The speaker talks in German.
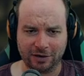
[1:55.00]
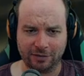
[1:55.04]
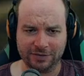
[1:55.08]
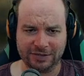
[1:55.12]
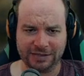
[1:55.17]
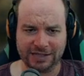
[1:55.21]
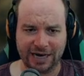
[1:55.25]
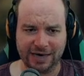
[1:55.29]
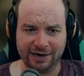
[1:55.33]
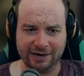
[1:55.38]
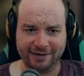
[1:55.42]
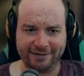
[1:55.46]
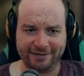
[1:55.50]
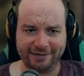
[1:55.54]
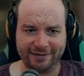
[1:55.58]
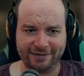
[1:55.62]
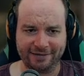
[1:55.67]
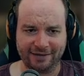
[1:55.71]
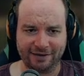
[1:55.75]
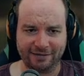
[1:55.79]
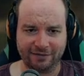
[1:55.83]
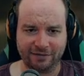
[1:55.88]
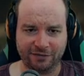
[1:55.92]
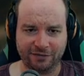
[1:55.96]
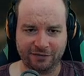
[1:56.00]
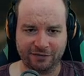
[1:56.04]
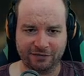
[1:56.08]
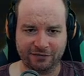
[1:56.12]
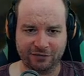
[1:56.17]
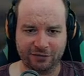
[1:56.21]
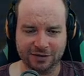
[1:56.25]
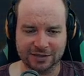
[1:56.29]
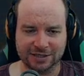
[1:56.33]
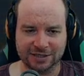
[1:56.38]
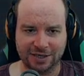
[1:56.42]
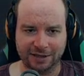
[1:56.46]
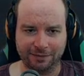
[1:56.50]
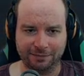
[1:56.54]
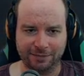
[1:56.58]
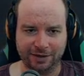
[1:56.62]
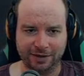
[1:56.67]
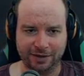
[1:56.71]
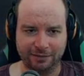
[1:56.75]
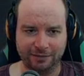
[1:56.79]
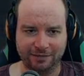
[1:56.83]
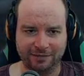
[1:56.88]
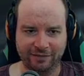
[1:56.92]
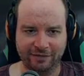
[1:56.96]
ich, ein anderes als das, was wir verfolgt haben
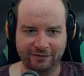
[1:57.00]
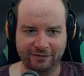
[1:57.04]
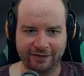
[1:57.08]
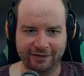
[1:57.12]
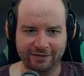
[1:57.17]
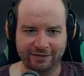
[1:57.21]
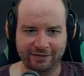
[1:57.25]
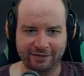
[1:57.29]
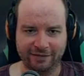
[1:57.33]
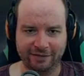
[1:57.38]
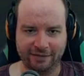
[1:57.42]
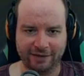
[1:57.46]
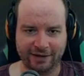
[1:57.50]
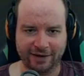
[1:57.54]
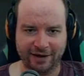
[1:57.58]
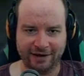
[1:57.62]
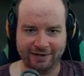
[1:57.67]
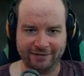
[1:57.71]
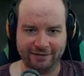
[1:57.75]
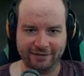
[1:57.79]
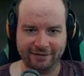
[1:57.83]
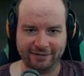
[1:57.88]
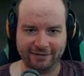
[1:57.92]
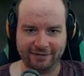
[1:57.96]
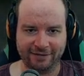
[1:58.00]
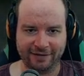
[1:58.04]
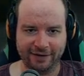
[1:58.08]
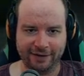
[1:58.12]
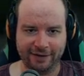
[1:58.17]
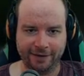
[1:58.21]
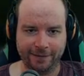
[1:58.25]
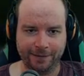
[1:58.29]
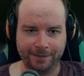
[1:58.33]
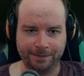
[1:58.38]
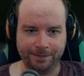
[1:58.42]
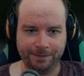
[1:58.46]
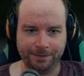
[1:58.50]
hier, beziehungsweise keins aus der